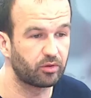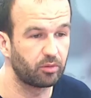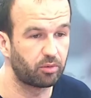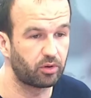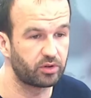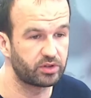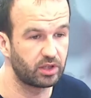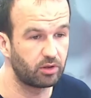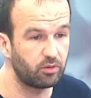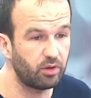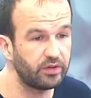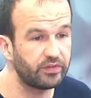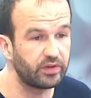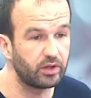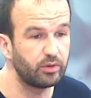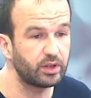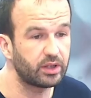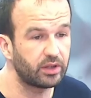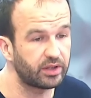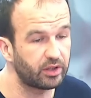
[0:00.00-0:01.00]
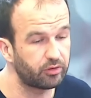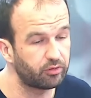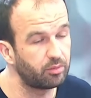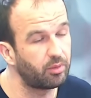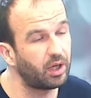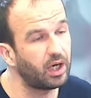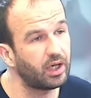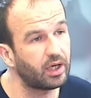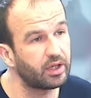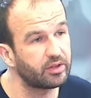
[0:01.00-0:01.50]
de ce projet de loi, c'est lui qui en
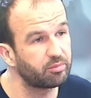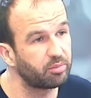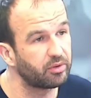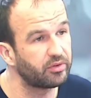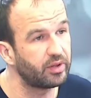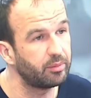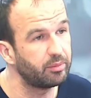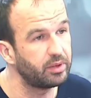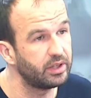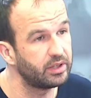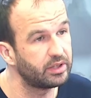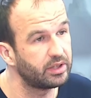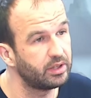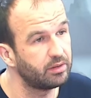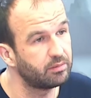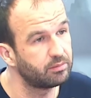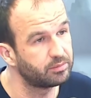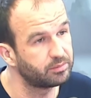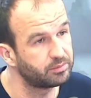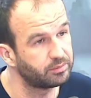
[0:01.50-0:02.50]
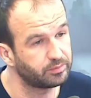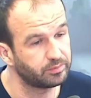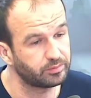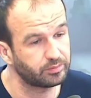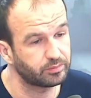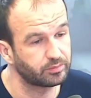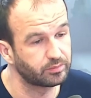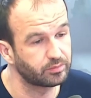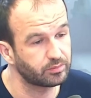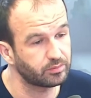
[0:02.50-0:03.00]
assumera la responsabilité. Alors vous
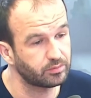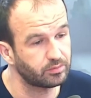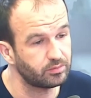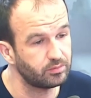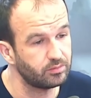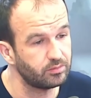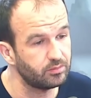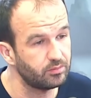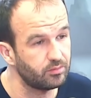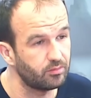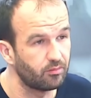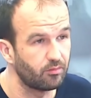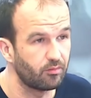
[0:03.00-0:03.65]
avez évoqué un, un